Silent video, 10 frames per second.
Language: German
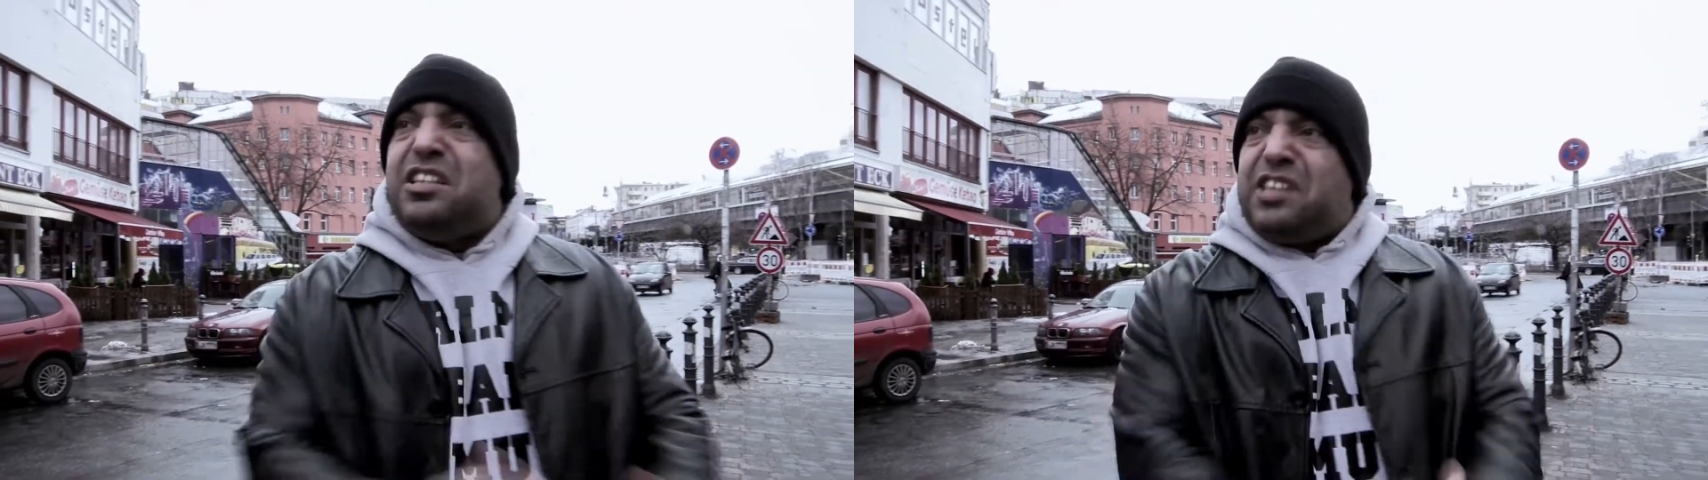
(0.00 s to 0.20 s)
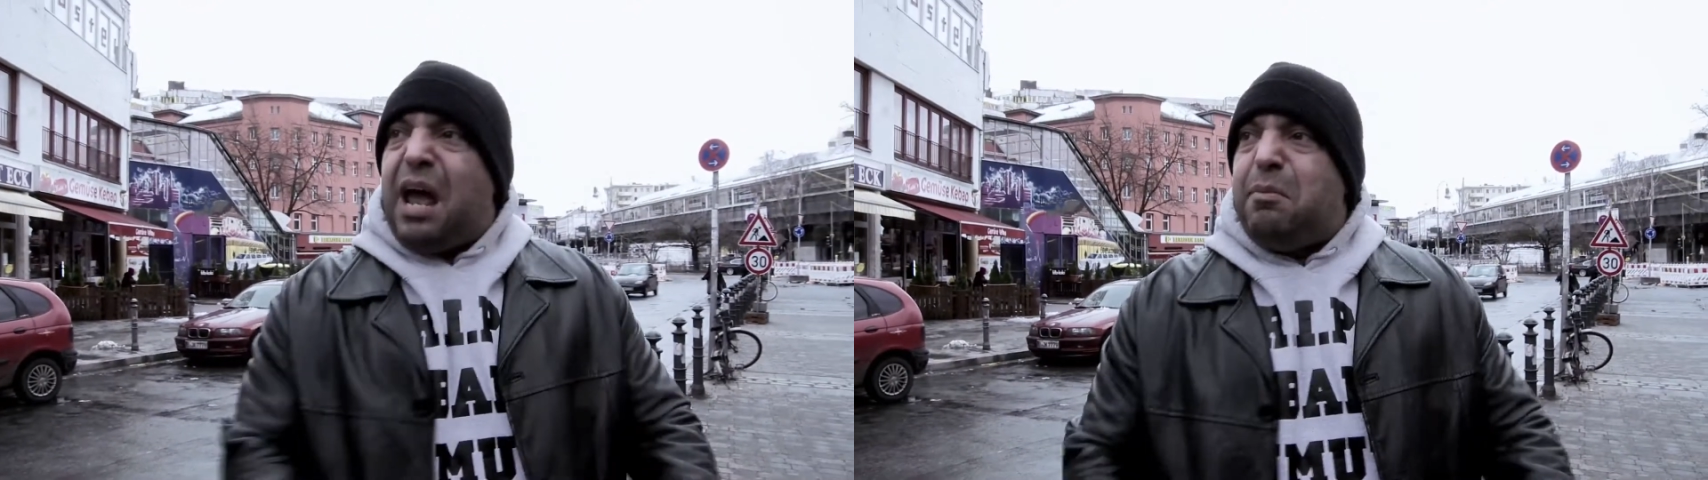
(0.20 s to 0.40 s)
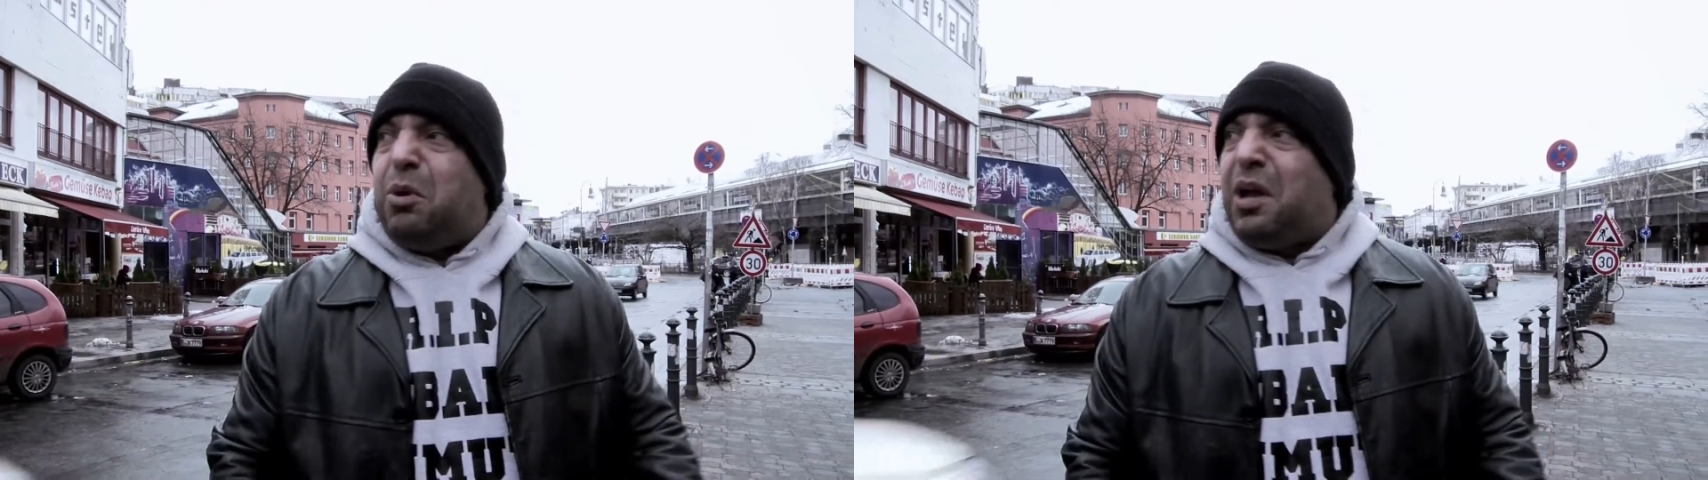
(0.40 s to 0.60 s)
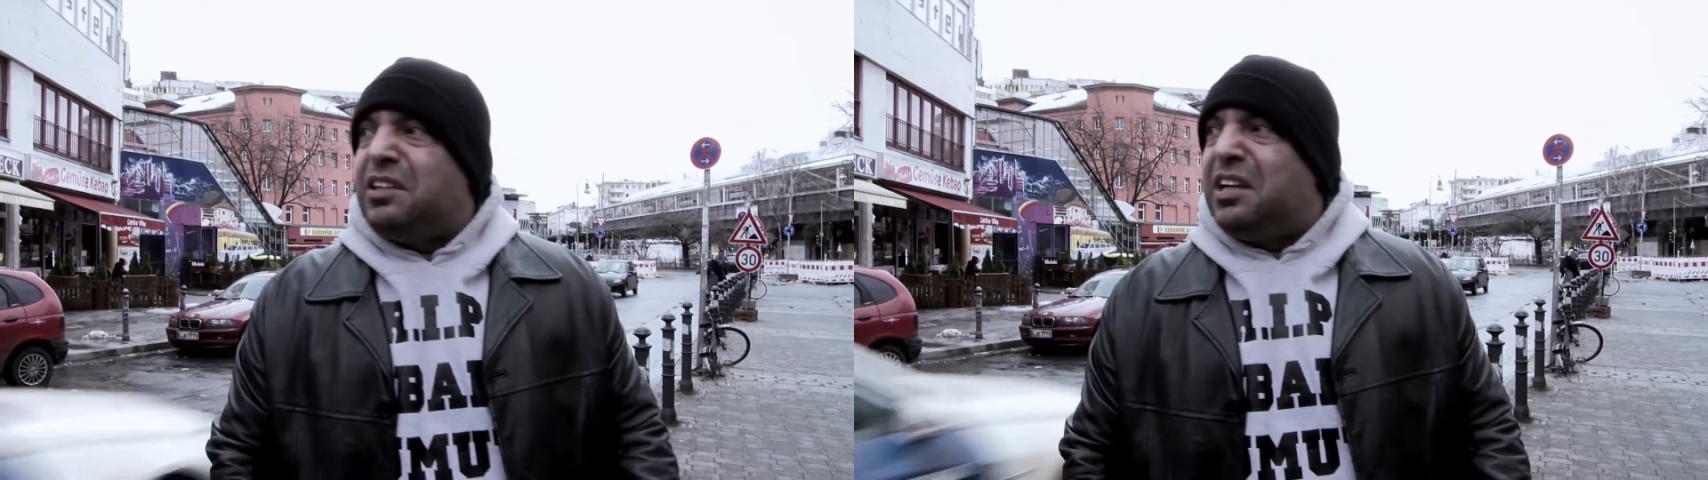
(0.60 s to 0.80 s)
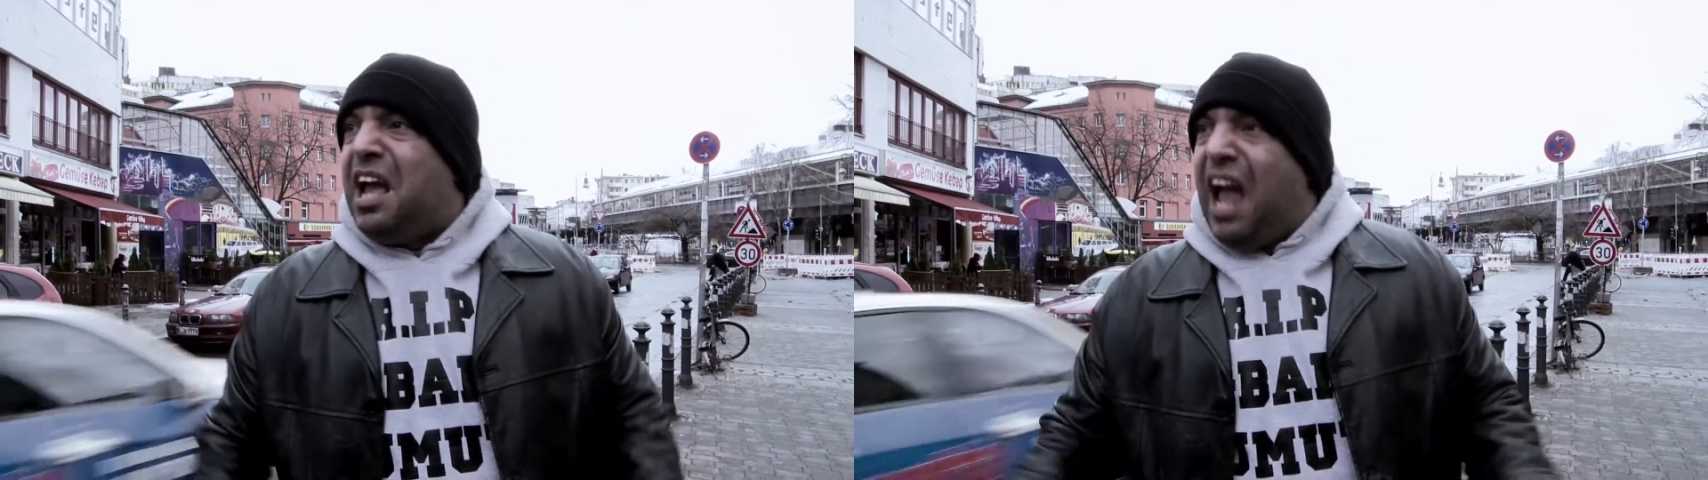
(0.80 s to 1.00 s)
drei
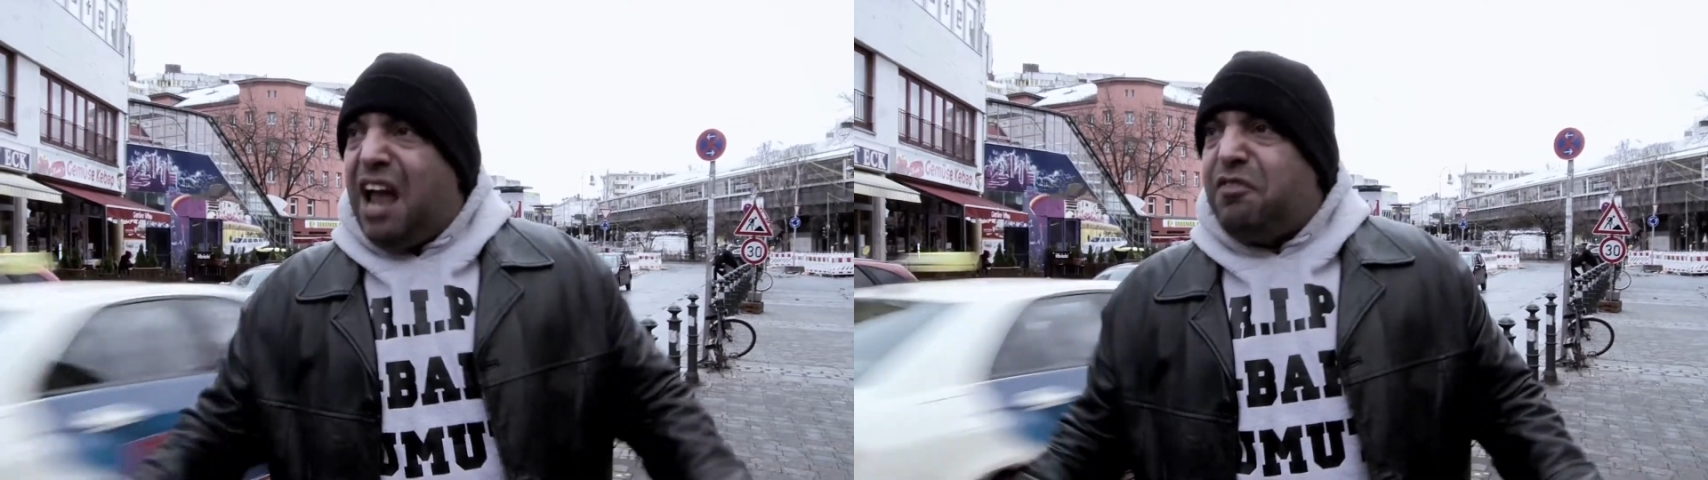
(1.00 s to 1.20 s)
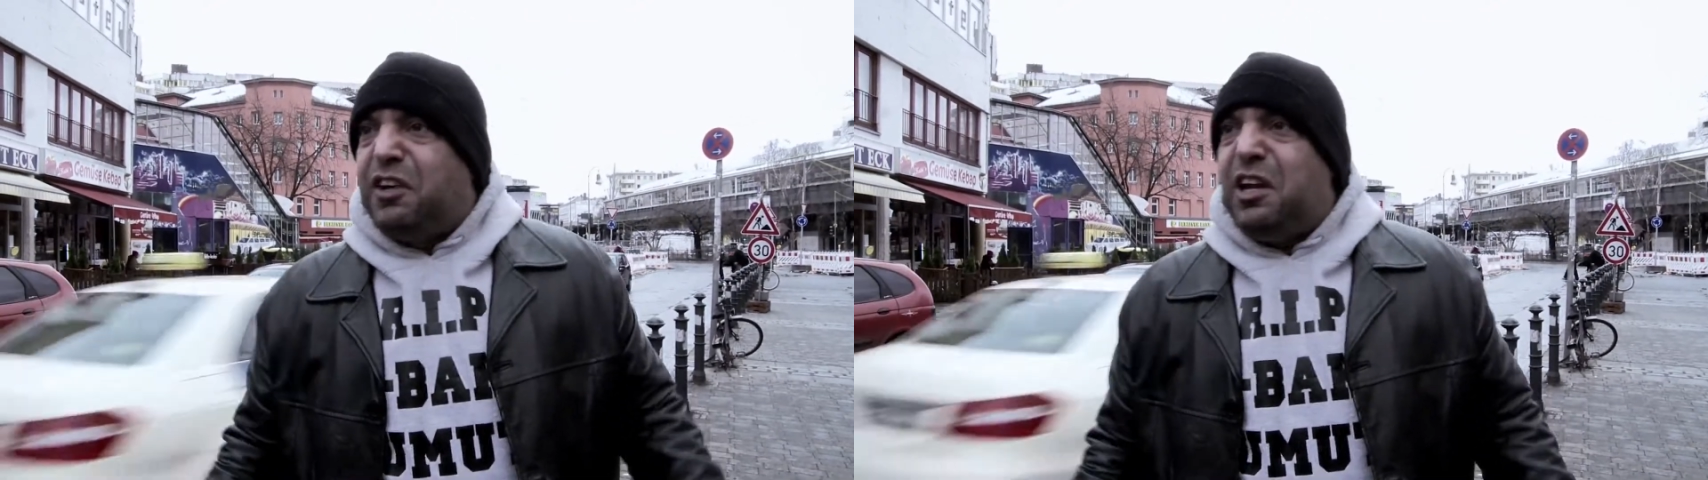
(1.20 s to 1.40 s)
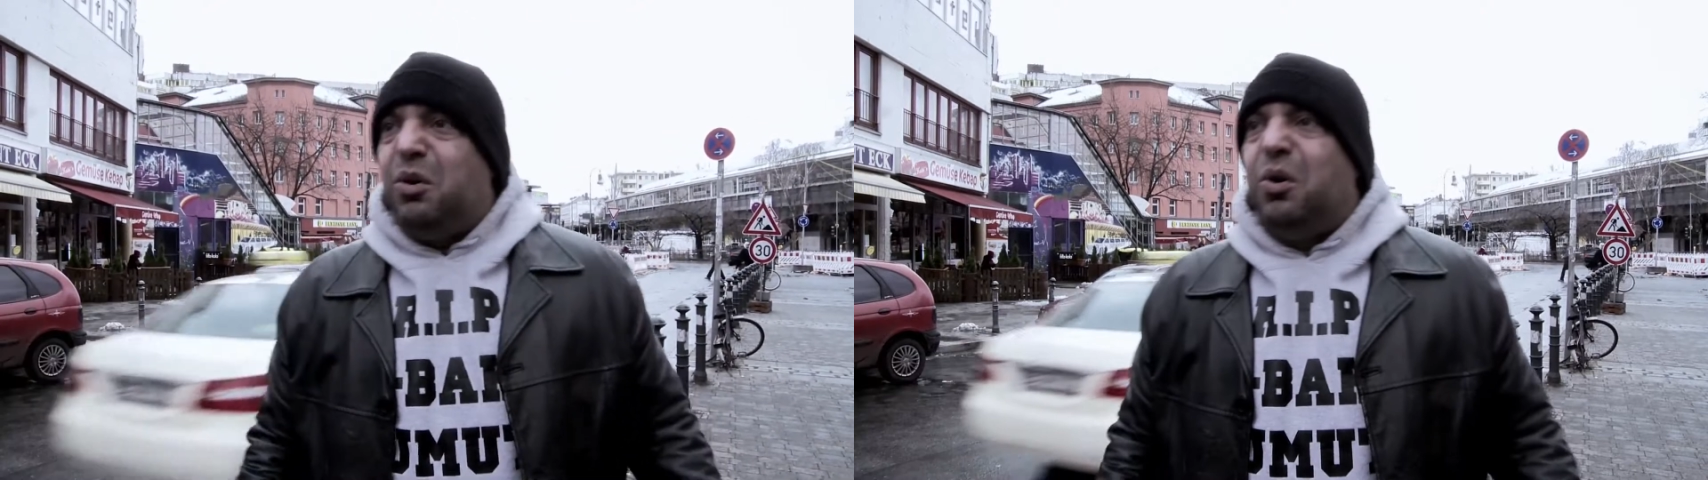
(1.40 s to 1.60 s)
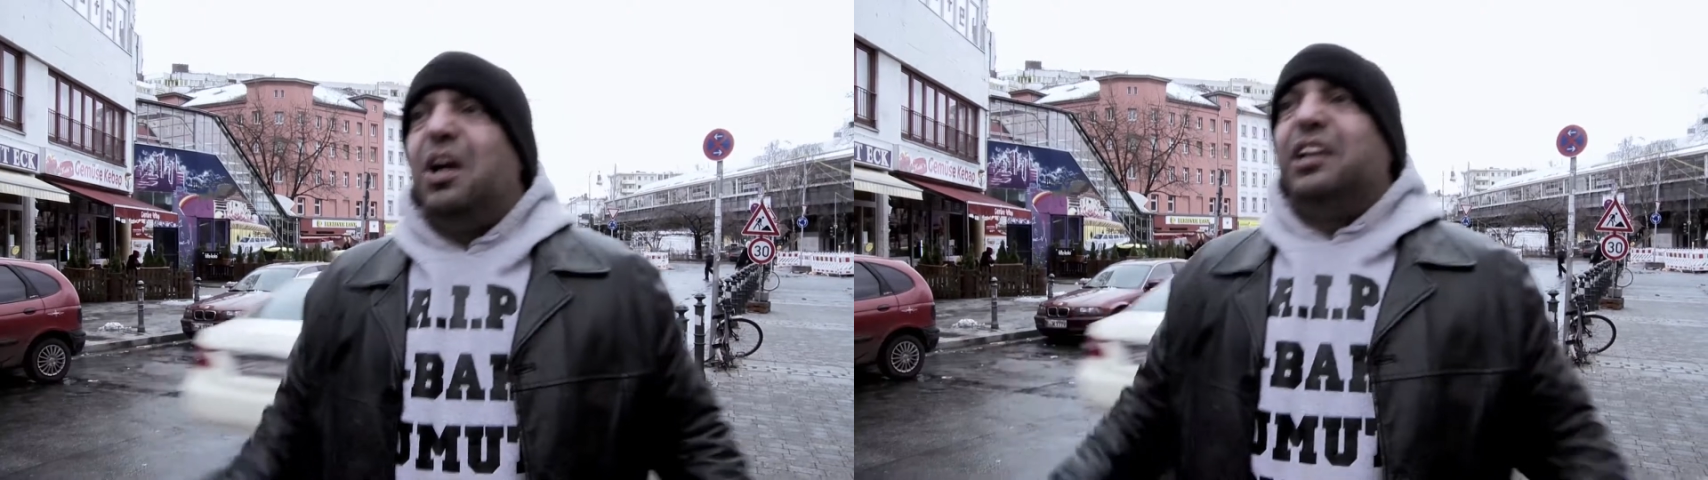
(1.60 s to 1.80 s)
Monate, elf Kilo,